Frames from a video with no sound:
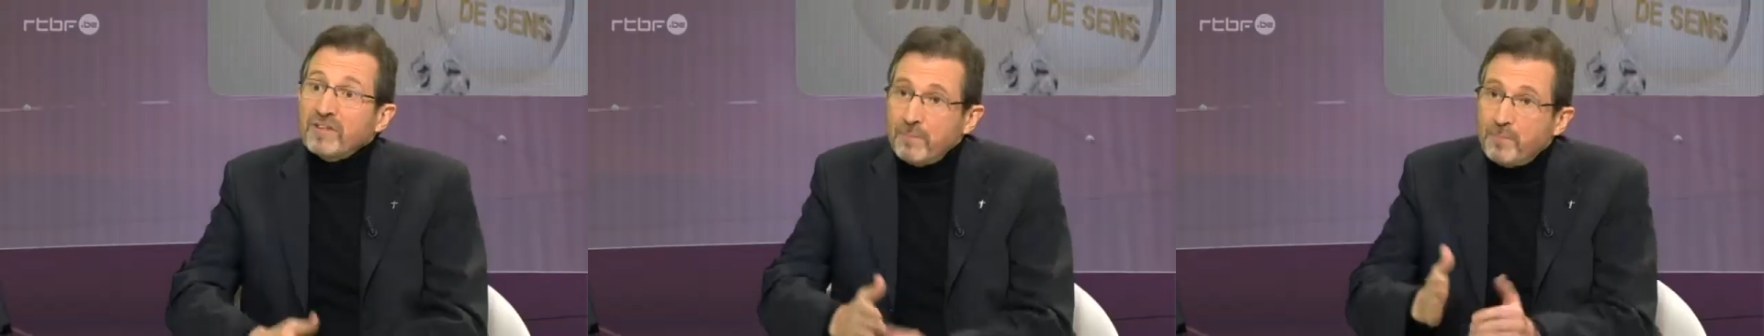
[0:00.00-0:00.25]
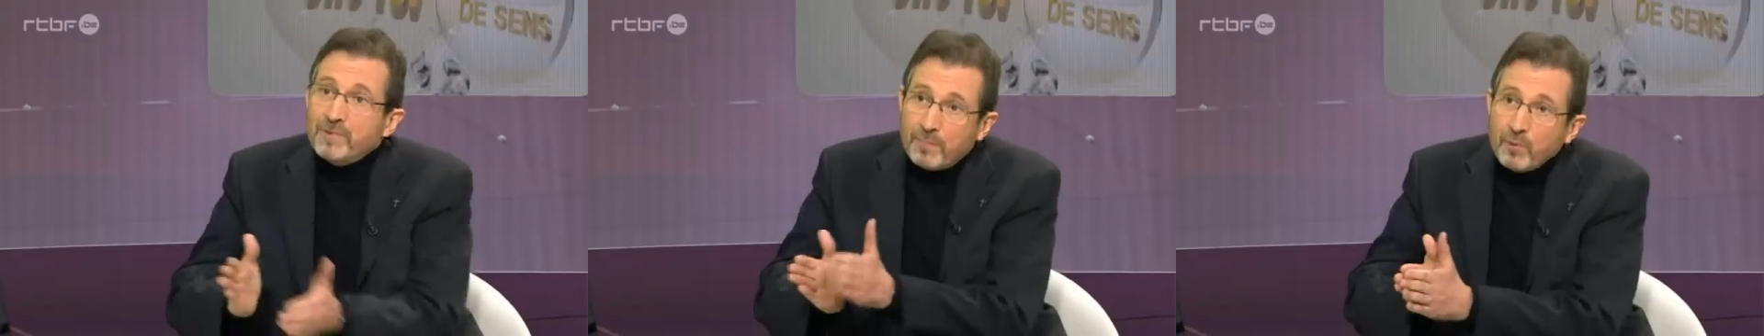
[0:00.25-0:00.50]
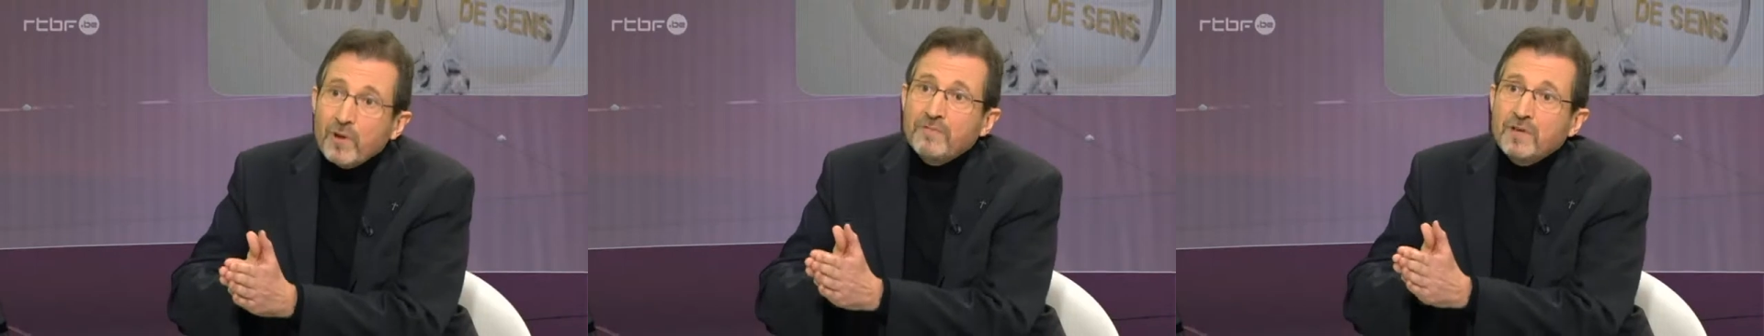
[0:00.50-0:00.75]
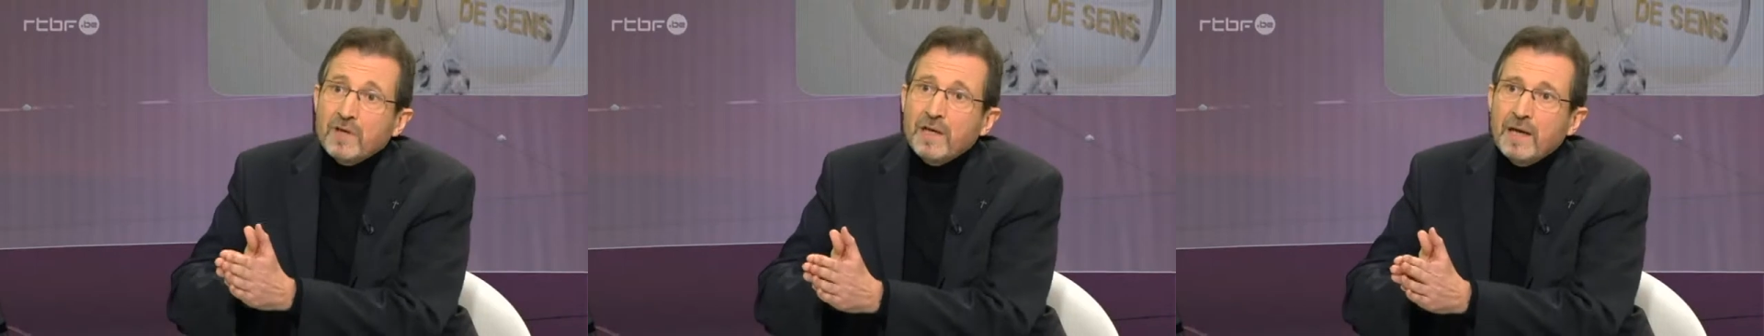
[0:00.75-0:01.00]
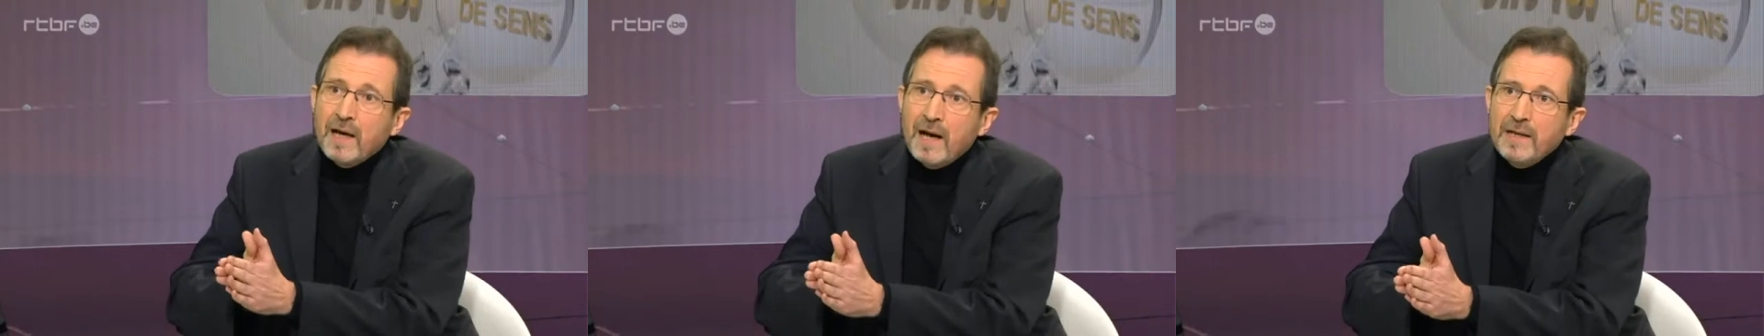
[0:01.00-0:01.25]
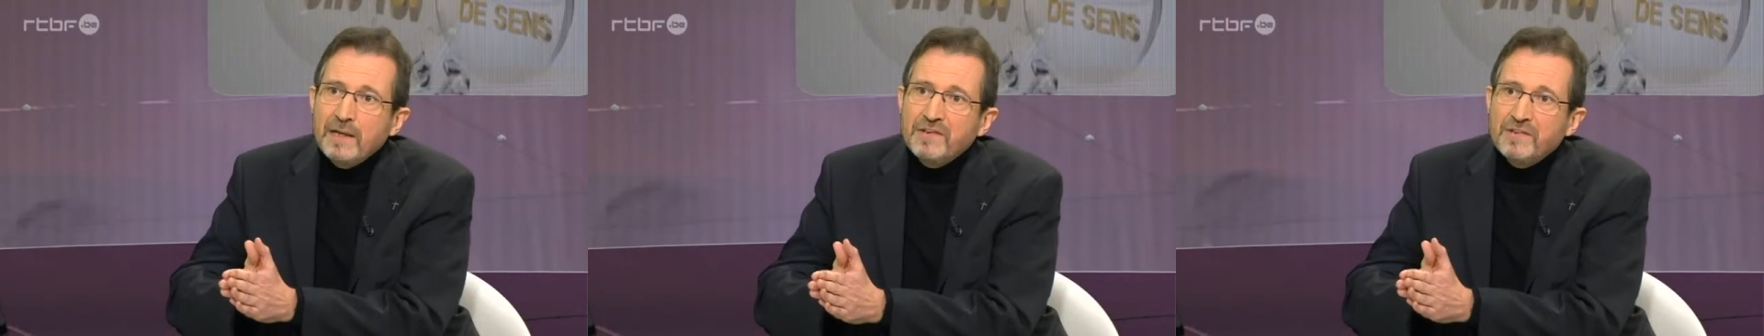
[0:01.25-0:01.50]
ça, pourrait virer
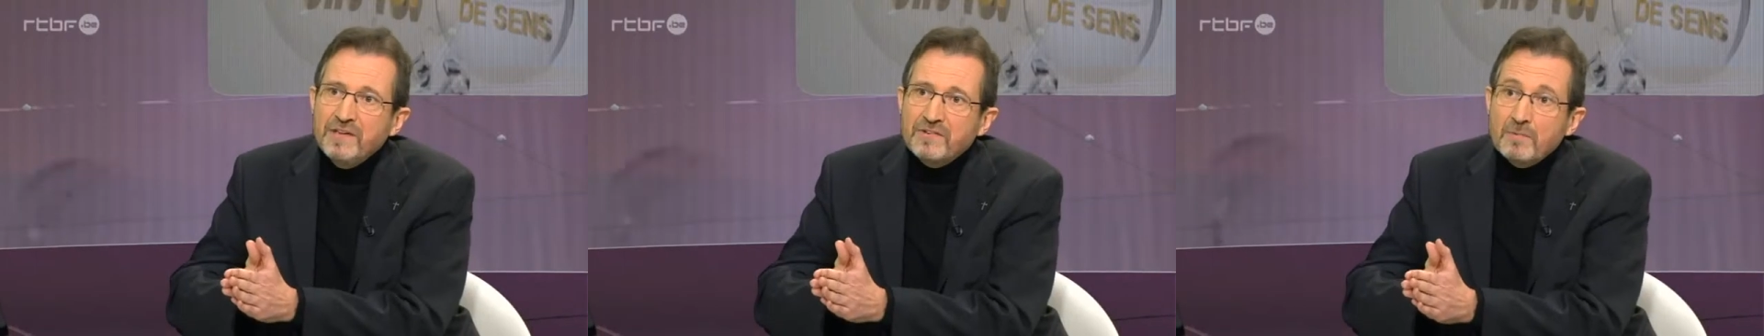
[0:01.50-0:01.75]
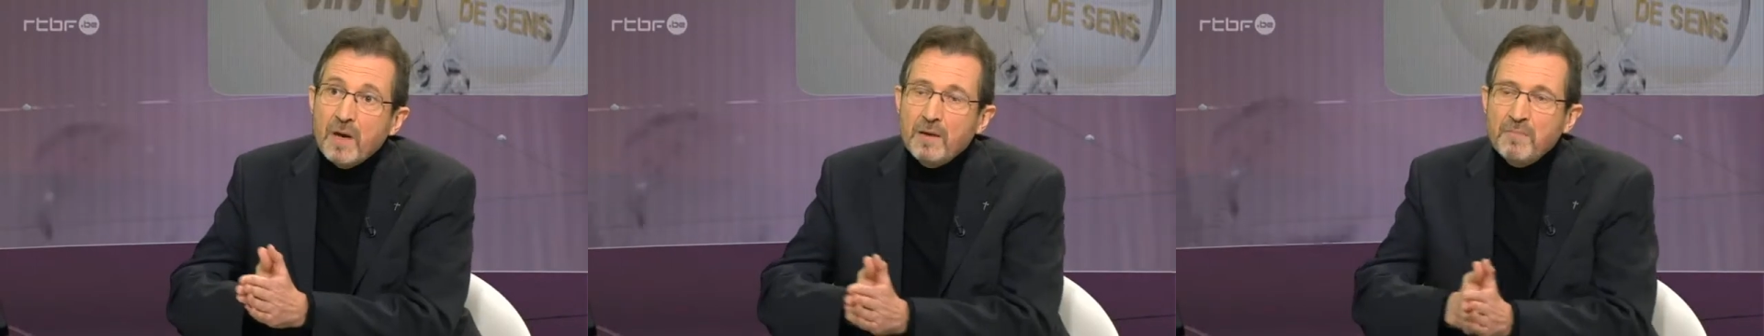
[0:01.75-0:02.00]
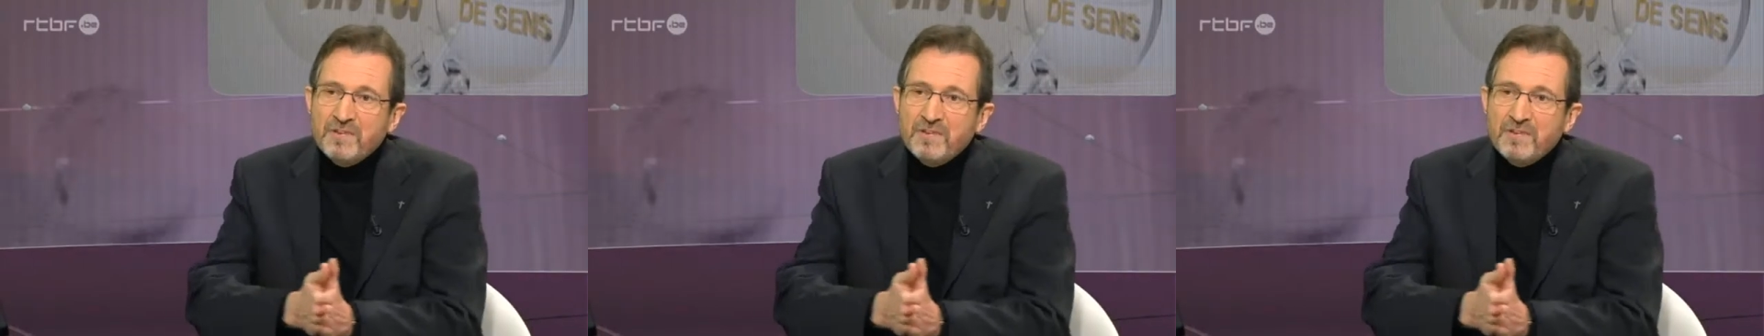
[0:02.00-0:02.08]
à l'élitisme,